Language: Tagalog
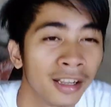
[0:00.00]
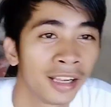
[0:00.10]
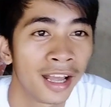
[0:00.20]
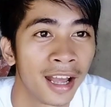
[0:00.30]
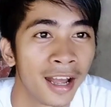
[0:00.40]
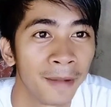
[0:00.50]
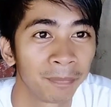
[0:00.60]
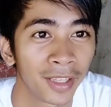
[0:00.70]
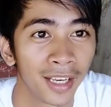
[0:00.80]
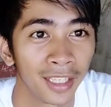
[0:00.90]
lang na
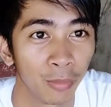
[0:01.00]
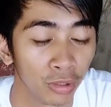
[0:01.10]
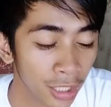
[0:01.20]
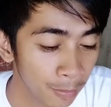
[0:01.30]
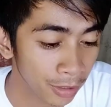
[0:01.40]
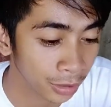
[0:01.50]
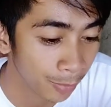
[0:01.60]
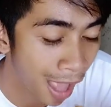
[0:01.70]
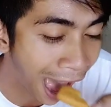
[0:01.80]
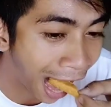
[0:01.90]
kinain ni Buitapang, di
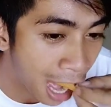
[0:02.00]
ba?